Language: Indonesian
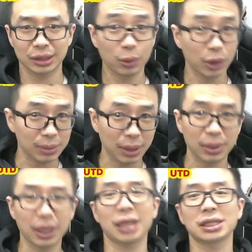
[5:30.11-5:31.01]
nomor
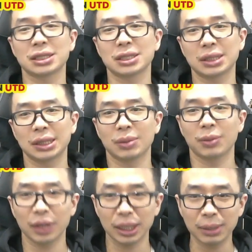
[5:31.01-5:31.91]
15
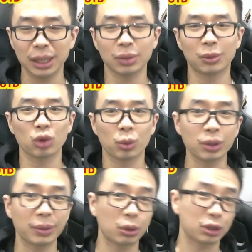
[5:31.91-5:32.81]
nomor 5, nomor 20
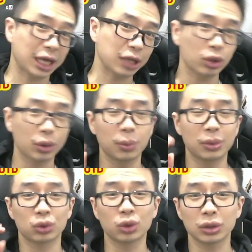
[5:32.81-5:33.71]
sama nomor 1 yang
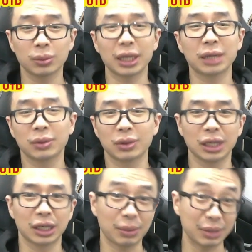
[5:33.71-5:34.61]
menurut gue lumayan
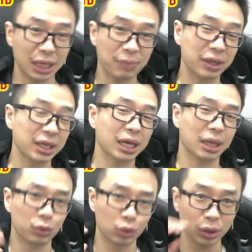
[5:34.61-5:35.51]
ya sama kipernya
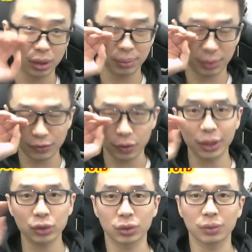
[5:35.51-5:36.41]
yang menurut gue
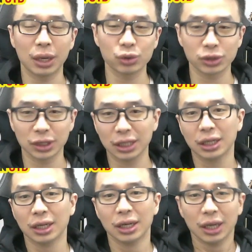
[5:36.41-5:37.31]
performanya cukup bagus ya.
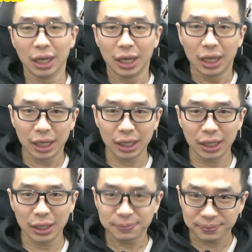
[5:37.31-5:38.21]

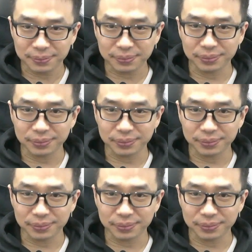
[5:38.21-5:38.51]
Um,